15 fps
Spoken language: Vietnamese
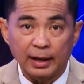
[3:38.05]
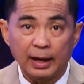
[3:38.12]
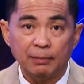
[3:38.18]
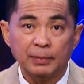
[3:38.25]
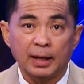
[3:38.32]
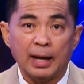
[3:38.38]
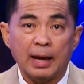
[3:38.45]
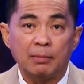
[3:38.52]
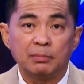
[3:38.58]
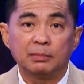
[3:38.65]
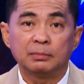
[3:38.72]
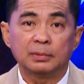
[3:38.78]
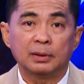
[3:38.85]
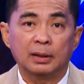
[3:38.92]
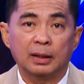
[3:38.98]
À, em là
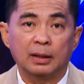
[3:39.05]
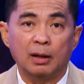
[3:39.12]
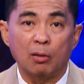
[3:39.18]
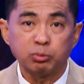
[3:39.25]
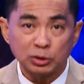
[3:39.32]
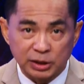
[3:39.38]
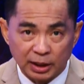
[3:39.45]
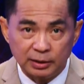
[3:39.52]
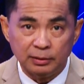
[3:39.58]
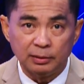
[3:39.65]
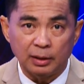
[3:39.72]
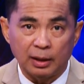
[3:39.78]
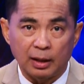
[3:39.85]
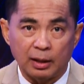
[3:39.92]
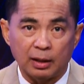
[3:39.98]
em à, học
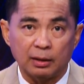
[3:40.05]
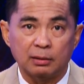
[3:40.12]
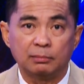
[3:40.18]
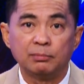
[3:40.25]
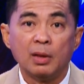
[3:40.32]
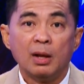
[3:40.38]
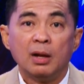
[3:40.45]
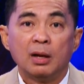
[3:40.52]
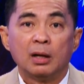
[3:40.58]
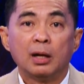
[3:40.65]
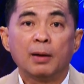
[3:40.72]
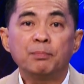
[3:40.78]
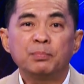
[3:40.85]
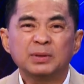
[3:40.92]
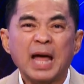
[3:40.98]
sinh à,
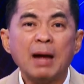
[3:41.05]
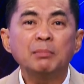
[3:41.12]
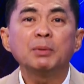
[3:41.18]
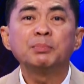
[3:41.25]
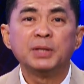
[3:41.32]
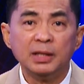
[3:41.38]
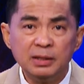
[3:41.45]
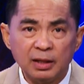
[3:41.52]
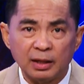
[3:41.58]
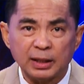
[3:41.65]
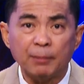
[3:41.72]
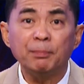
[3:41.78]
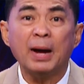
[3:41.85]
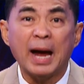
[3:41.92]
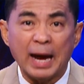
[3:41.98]
lớp 8, lớp 9,
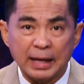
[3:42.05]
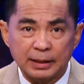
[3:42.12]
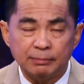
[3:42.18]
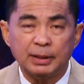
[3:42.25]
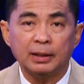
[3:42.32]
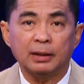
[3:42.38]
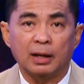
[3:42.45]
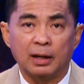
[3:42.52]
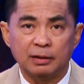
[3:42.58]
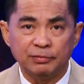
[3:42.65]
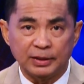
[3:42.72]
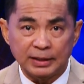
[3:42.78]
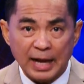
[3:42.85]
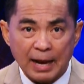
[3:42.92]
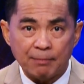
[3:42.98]
cấp 2 đó mà ở
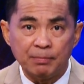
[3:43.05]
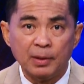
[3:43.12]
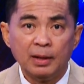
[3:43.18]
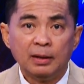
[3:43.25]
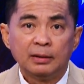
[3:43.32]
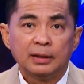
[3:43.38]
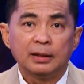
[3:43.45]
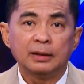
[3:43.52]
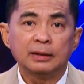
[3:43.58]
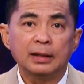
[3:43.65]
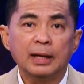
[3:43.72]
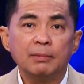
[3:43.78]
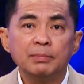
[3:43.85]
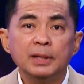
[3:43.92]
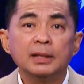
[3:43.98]
Việt Nam
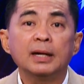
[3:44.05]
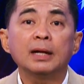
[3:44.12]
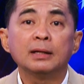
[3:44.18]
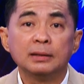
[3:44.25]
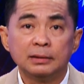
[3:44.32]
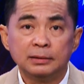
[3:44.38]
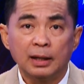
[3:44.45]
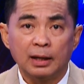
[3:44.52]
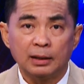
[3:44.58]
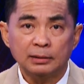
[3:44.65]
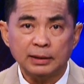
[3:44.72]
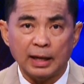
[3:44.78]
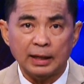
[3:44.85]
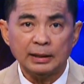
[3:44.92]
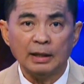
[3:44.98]
thì em đi ra đường
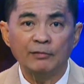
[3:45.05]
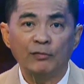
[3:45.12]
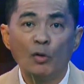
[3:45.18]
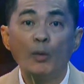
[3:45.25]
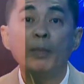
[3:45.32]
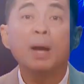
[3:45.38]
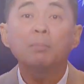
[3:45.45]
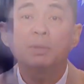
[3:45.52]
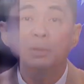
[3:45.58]
ở tại thành phố